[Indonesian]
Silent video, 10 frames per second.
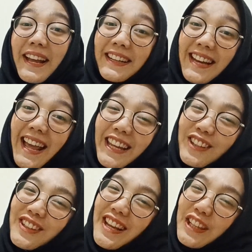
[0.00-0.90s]
nah itu
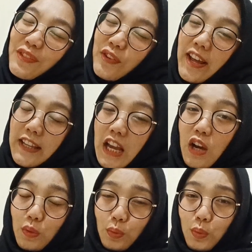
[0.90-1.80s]
dia review dari
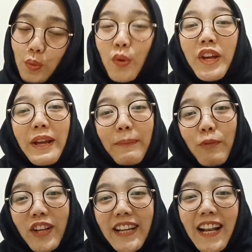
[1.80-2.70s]
aku
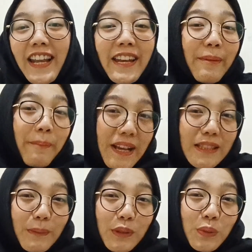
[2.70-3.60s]
buat kalian yang masih
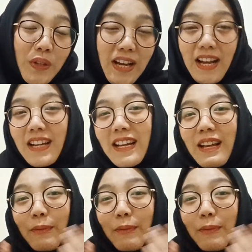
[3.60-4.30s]
berjuang